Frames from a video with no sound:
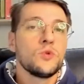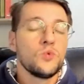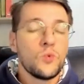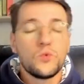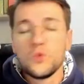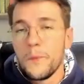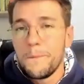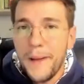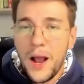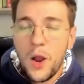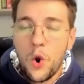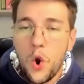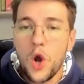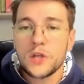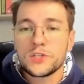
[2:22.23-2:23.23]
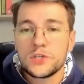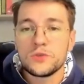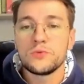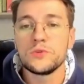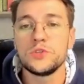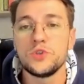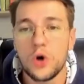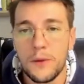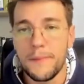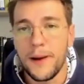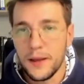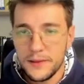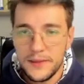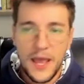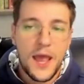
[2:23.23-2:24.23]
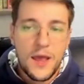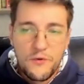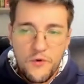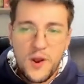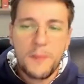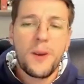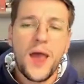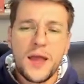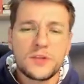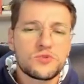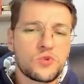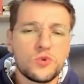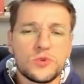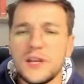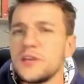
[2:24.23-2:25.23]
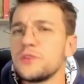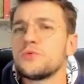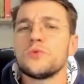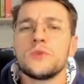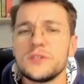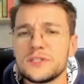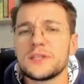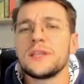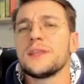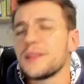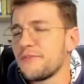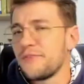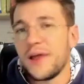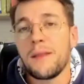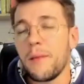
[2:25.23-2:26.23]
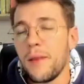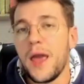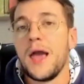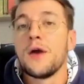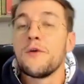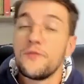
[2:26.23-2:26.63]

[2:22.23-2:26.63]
no, no pacote do idioma, né? Vocabulário, escuta, leitura, escrita, fala, né?